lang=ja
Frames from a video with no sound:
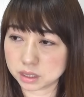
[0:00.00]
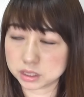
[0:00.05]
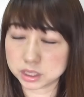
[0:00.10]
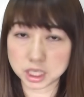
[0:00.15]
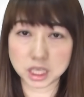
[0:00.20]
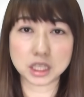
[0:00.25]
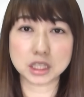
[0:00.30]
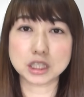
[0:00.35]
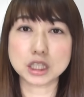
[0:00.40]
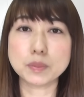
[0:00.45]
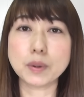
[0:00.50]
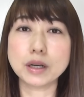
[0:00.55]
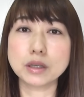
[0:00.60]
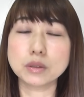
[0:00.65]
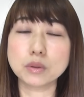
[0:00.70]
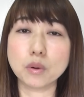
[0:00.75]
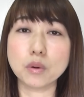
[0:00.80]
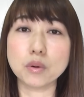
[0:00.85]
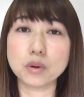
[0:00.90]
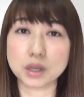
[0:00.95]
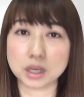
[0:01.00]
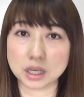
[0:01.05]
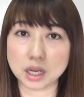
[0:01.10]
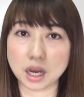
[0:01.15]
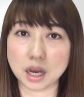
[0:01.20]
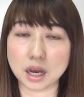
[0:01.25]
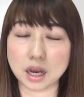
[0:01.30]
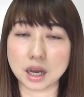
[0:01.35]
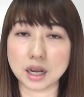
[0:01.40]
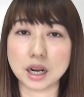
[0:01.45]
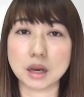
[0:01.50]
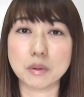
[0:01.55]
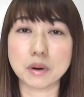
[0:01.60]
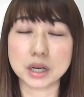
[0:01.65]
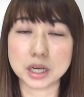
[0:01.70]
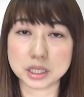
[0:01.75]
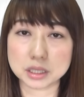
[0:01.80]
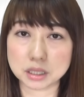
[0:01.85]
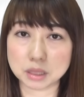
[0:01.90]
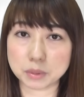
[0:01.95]
で一番効果が現
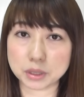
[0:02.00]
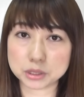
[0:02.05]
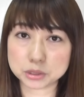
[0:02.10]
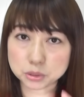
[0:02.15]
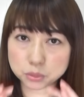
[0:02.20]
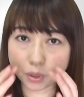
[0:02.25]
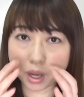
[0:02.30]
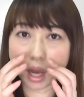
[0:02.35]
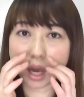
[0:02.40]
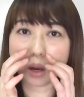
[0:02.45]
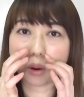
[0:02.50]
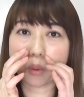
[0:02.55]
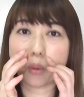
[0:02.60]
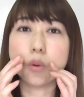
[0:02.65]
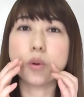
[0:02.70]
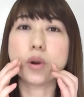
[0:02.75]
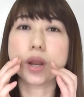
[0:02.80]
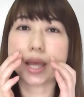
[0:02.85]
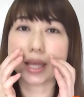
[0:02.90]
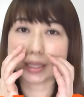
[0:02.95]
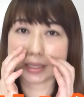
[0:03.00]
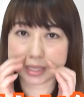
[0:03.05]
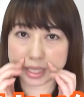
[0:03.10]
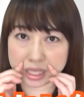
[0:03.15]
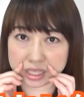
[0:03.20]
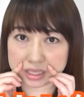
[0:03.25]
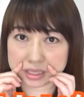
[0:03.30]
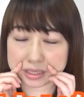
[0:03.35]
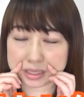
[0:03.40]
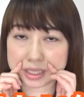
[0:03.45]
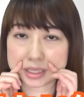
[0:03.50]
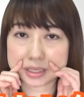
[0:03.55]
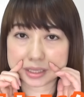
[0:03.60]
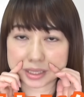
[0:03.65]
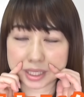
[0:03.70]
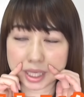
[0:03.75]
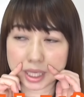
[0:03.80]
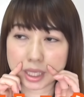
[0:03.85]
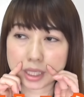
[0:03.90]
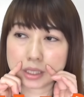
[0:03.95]
れた場所はほうれい線です
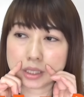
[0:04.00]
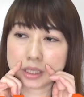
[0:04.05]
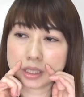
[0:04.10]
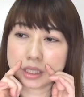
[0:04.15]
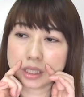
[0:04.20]
ね。